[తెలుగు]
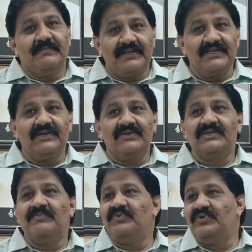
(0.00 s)
ప్రజలకు
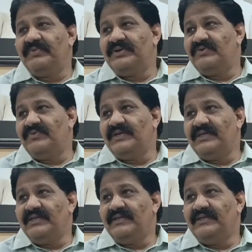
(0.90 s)

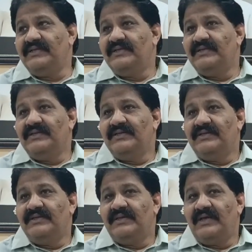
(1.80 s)
సంపూర్ణమైనటువంటి
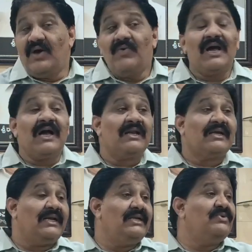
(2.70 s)
అవగాహన
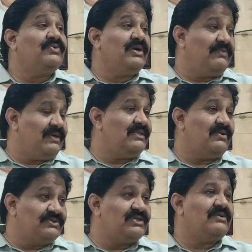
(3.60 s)
కలిగి ఉండడం అన్నది
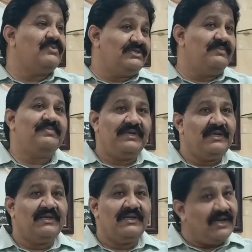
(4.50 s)
అవసరము అని చెప్పి
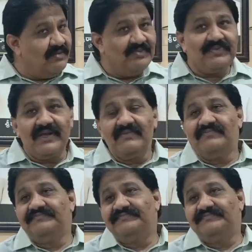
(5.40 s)
నా అభిప్రాయం